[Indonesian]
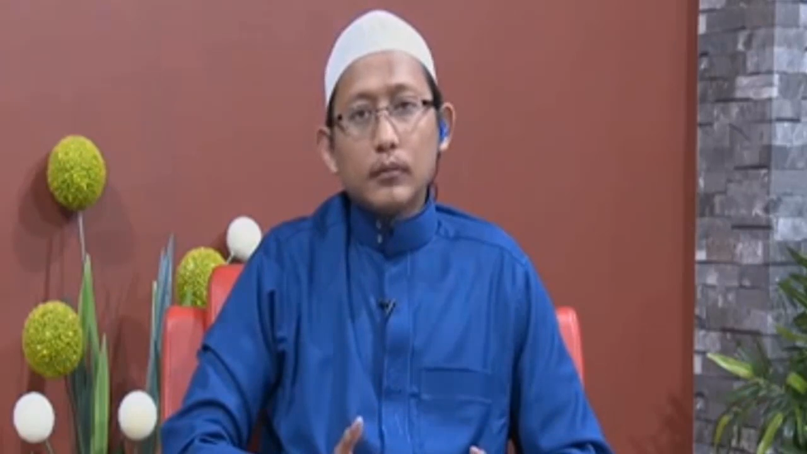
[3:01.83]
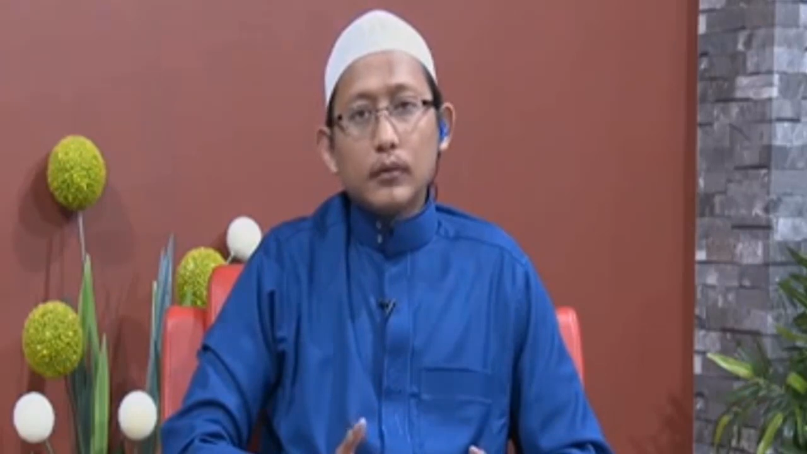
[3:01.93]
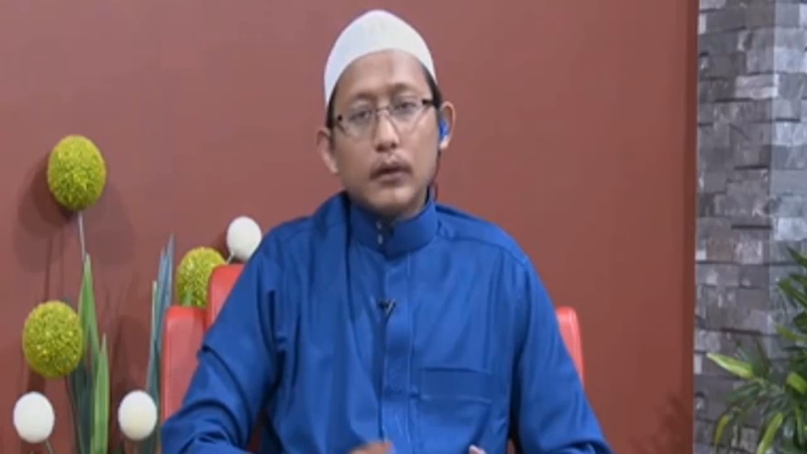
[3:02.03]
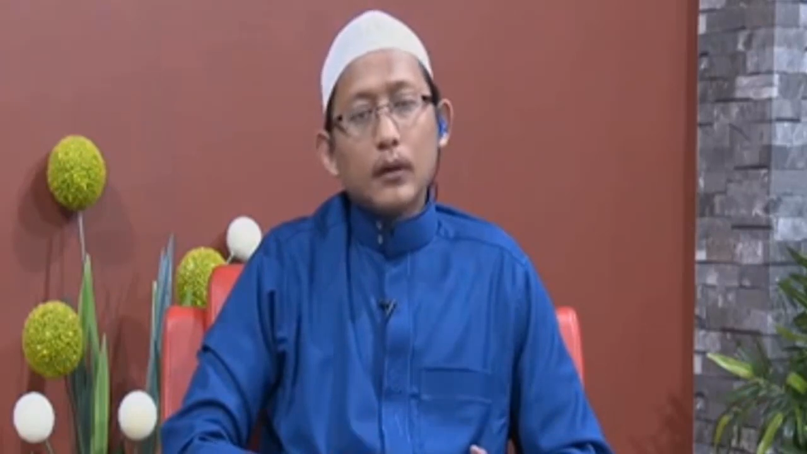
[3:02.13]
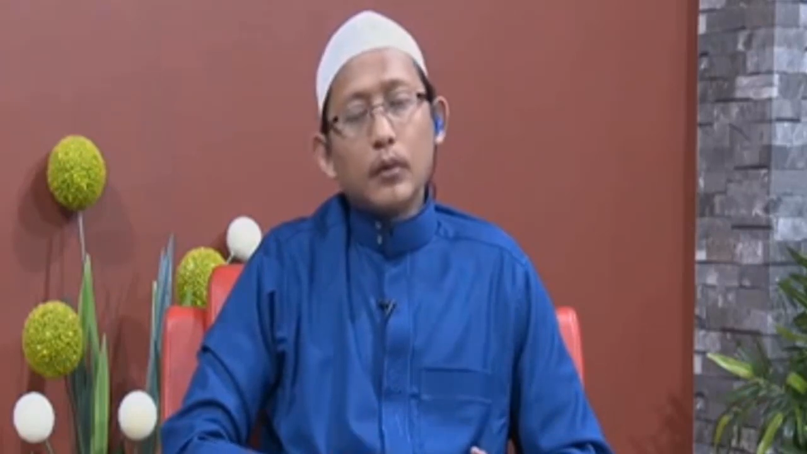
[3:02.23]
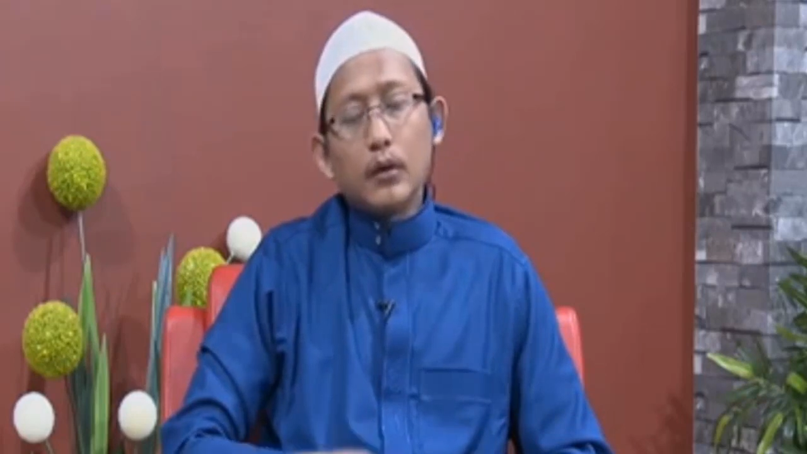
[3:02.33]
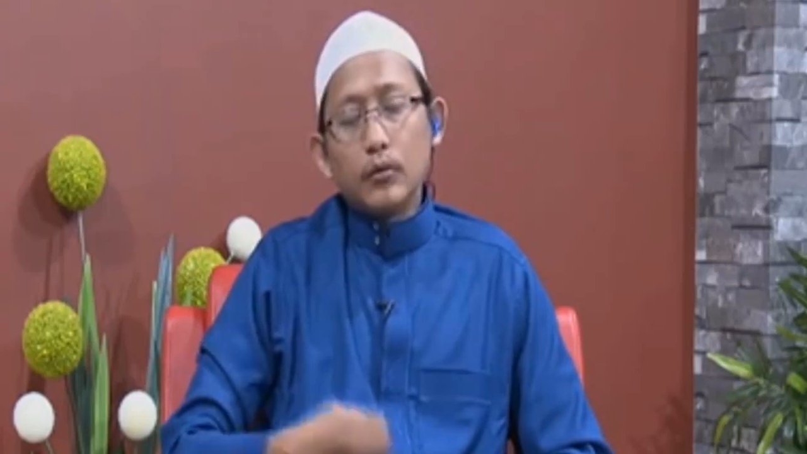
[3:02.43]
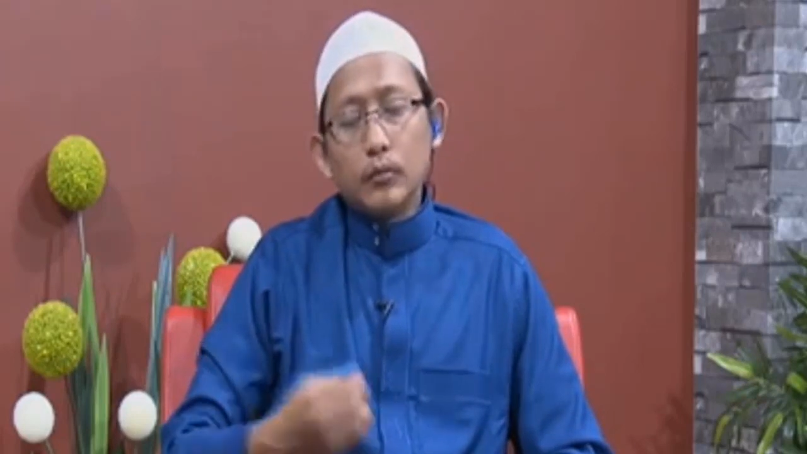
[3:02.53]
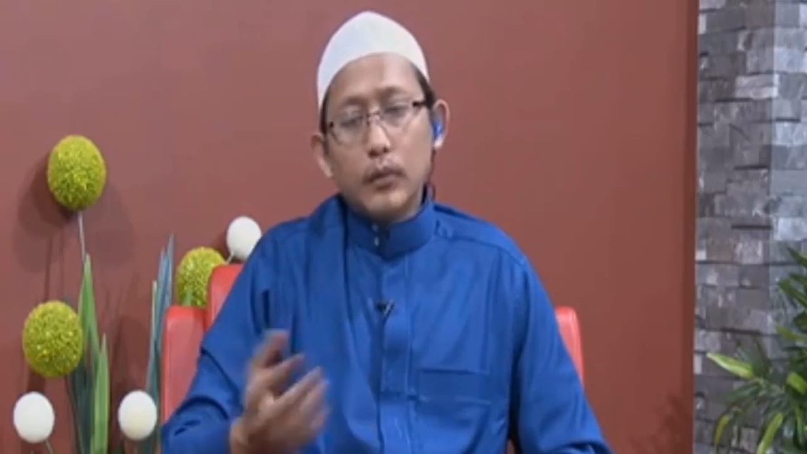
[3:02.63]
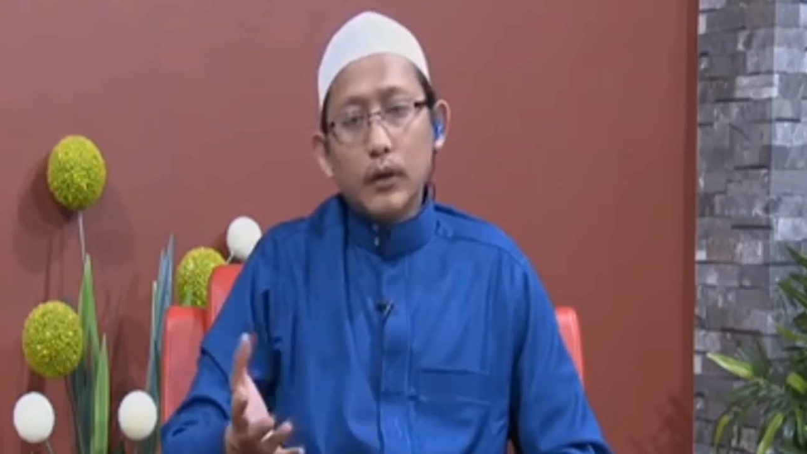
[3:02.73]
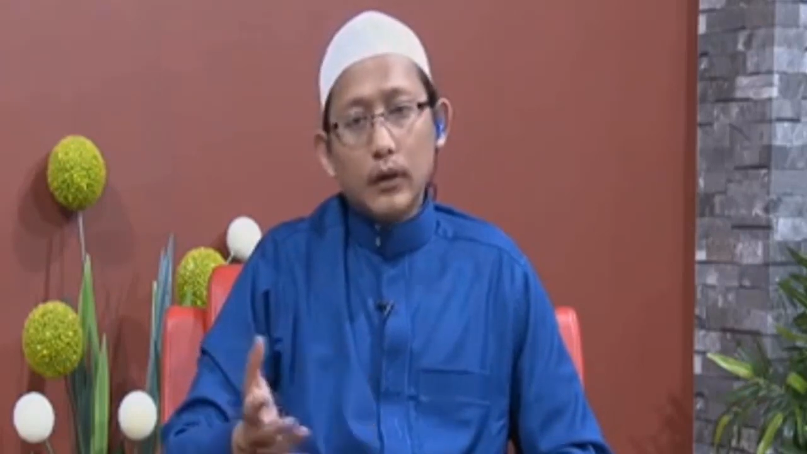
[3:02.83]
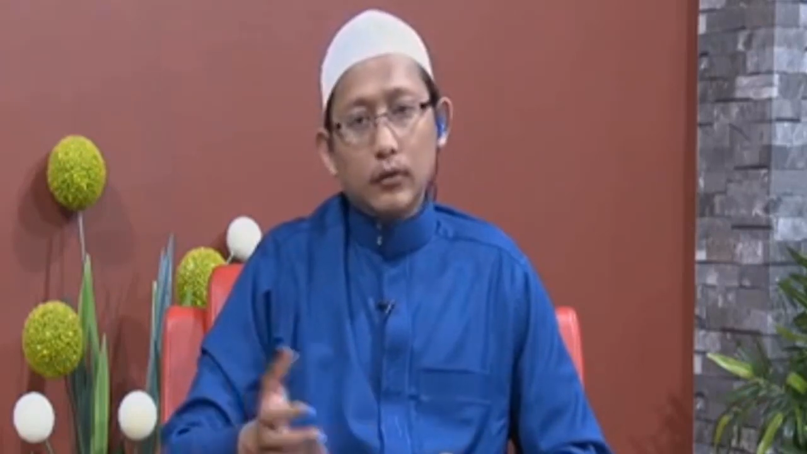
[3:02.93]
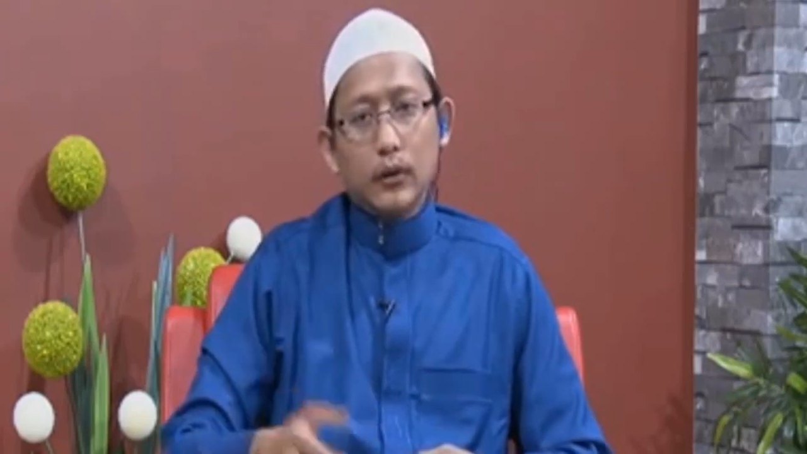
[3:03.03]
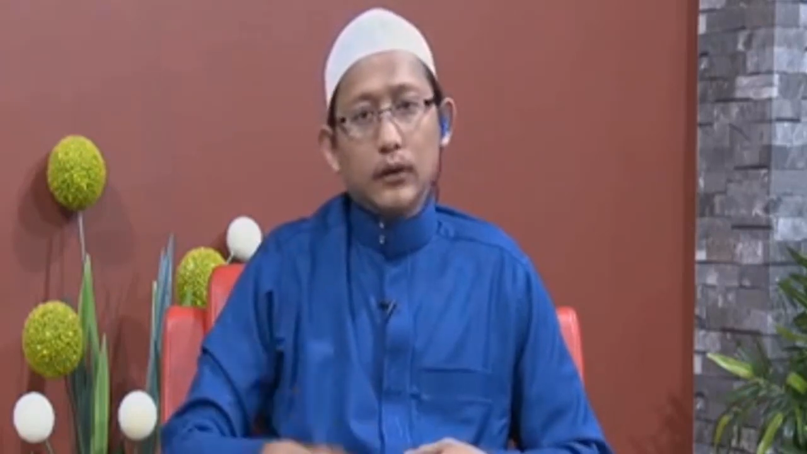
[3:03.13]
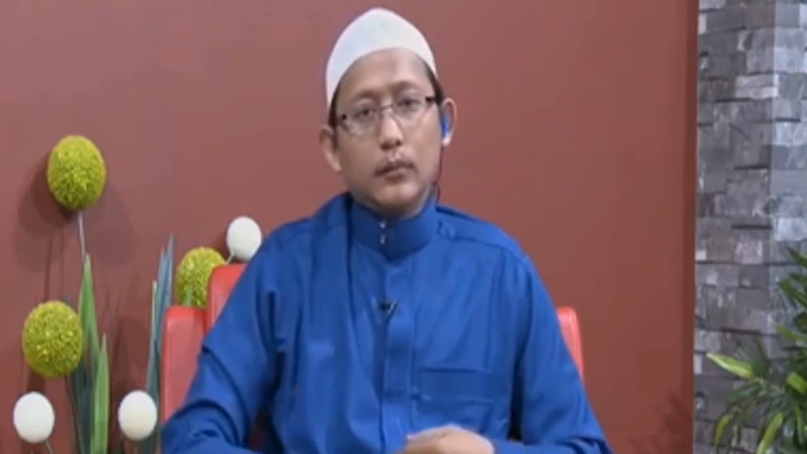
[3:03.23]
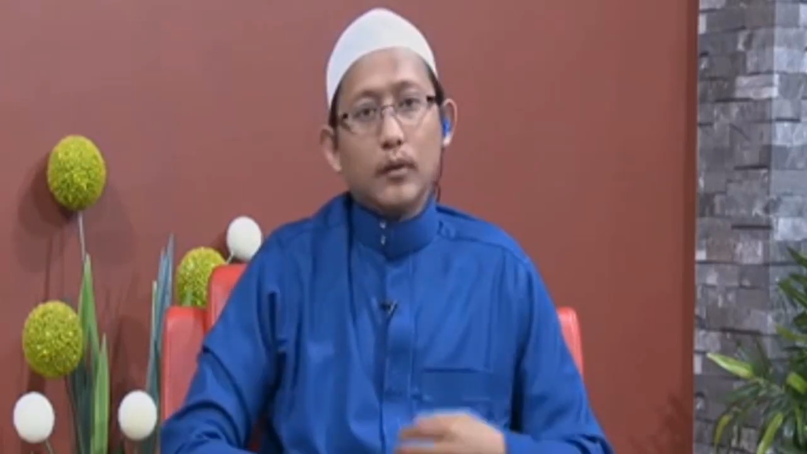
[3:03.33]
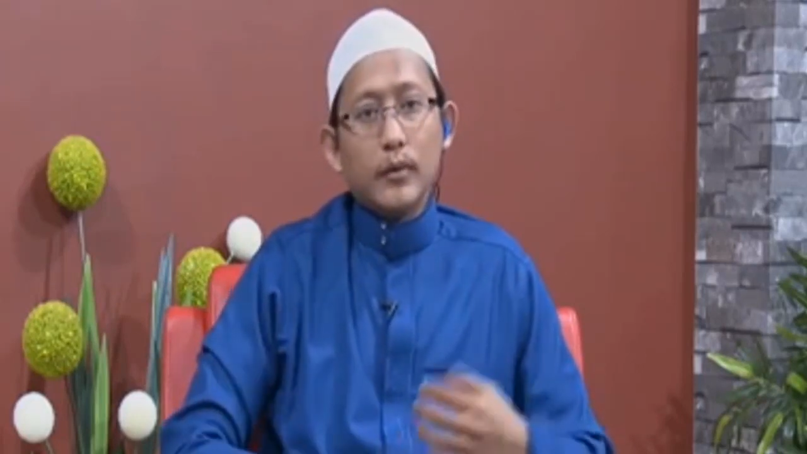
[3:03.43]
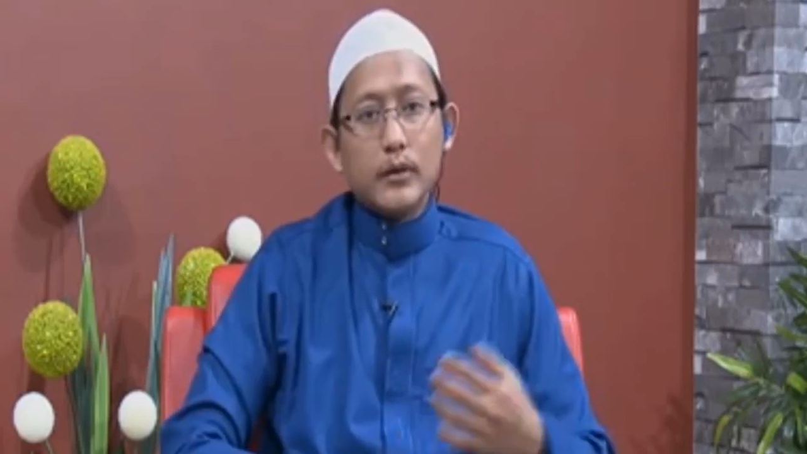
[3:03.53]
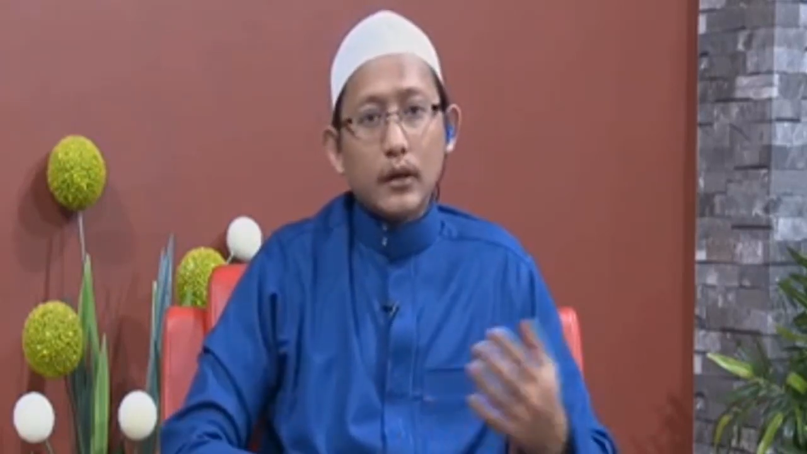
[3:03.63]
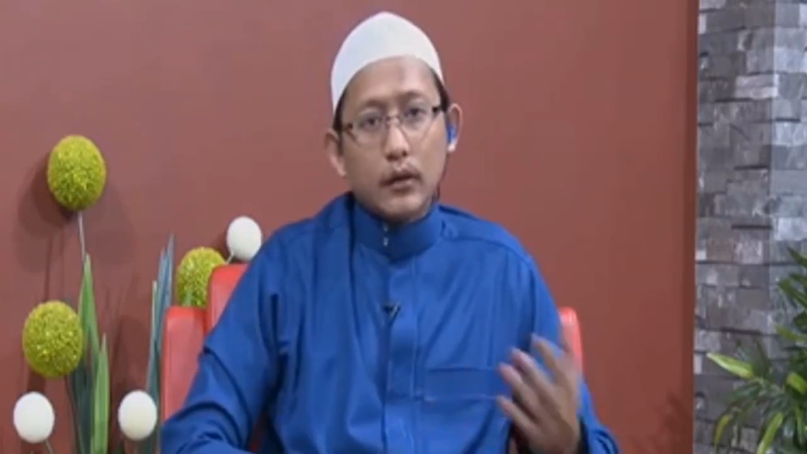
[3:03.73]
sedang berkhutbah atau kita
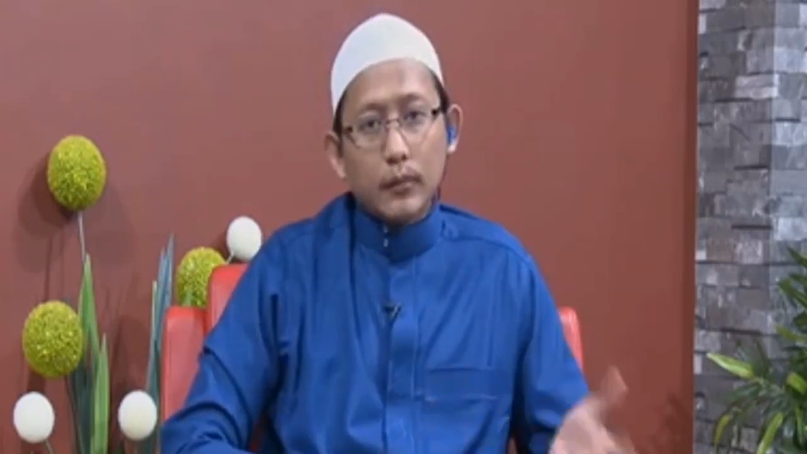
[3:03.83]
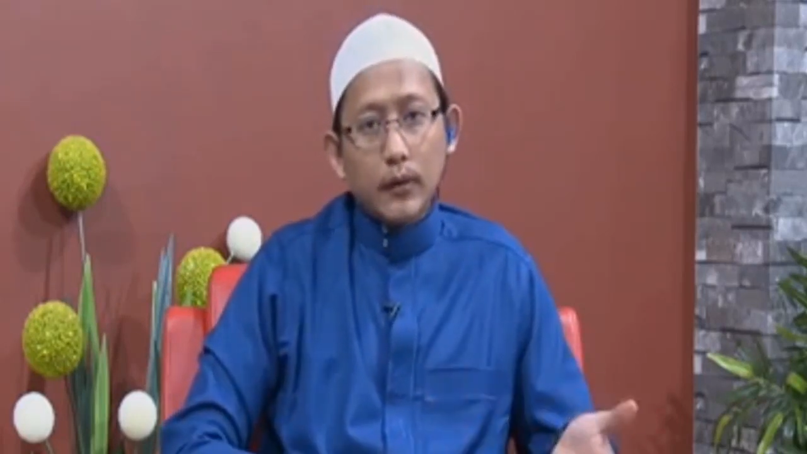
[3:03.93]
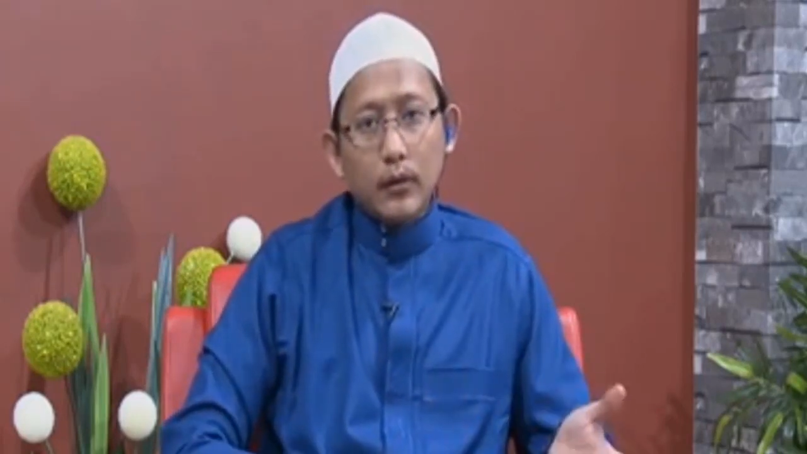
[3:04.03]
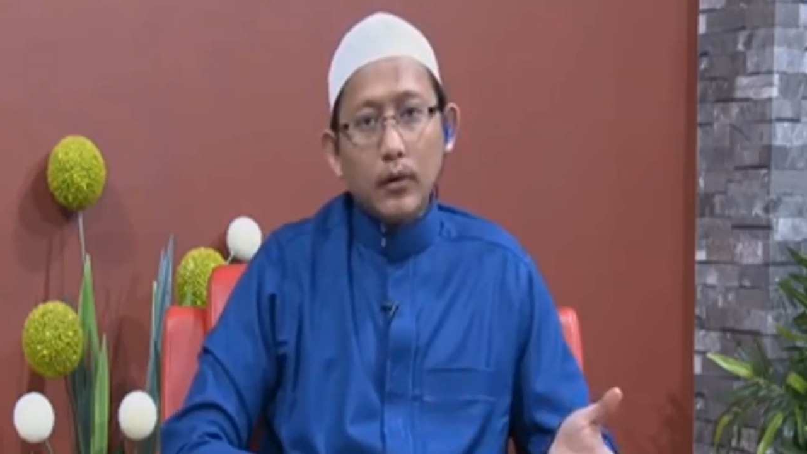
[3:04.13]
berbicara kepada